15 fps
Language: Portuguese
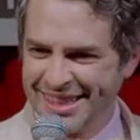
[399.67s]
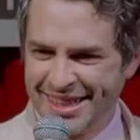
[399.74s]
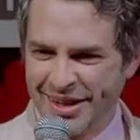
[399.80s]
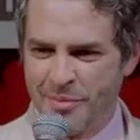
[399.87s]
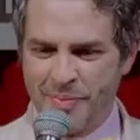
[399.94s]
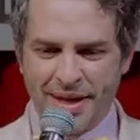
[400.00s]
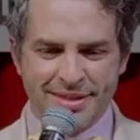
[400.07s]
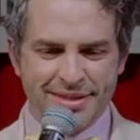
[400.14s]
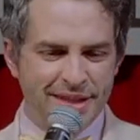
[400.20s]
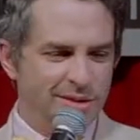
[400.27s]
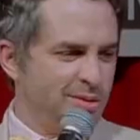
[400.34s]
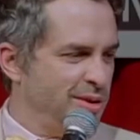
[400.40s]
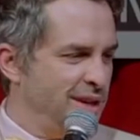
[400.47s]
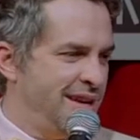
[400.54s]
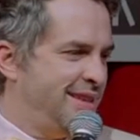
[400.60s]
Tava
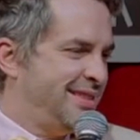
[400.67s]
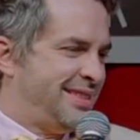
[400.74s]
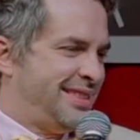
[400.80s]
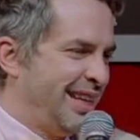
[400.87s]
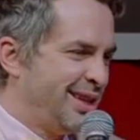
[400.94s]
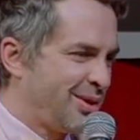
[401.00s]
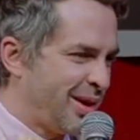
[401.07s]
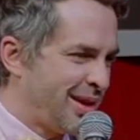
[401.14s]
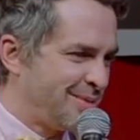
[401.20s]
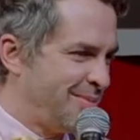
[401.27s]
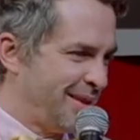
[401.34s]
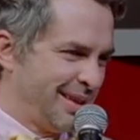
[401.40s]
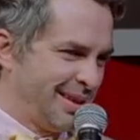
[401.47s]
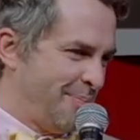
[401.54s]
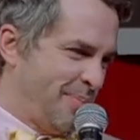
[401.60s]
passando, nem sei que o
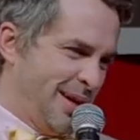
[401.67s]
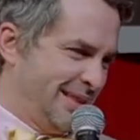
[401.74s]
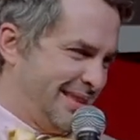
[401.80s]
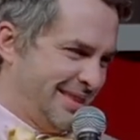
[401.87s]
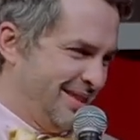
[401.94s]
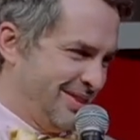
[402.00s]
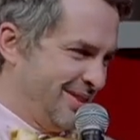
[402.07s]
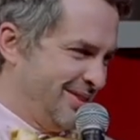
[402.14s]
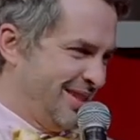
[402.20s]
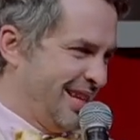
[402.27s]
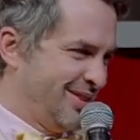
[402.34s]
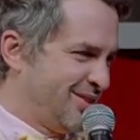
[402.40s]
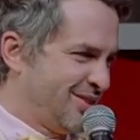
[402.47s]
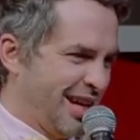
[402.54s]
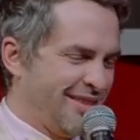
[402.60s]
SBT tá passando no
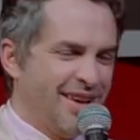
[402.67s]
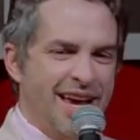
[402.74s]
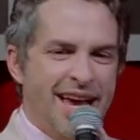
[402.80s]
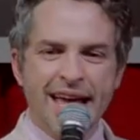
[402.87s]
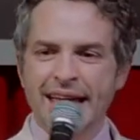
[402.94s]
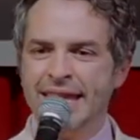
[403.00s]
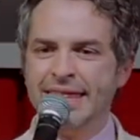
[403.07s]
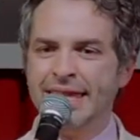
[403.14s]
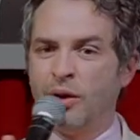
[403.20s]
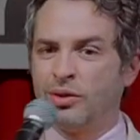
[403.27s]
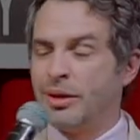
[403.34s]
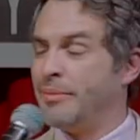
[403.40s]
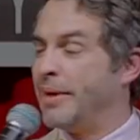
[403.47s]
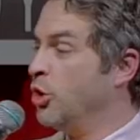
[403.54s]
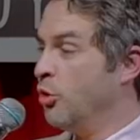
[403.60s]
lugar do Chaves. Não
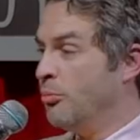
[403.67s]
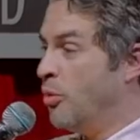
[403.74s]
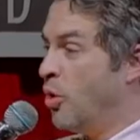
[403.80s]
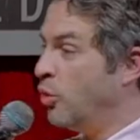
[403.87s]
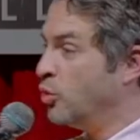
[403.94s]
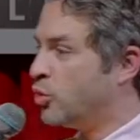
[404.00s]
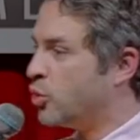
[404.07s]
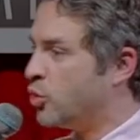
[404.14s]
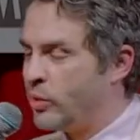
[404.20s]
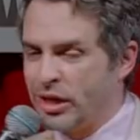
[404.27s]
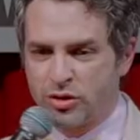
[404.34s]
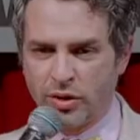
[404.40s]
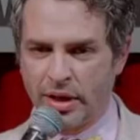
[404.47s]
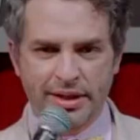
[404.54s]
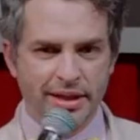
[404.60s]
tem mais. No mundo, não
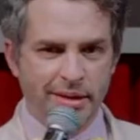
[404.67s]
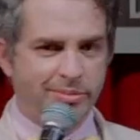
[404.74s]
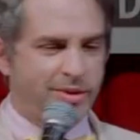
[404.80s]
é só aqui.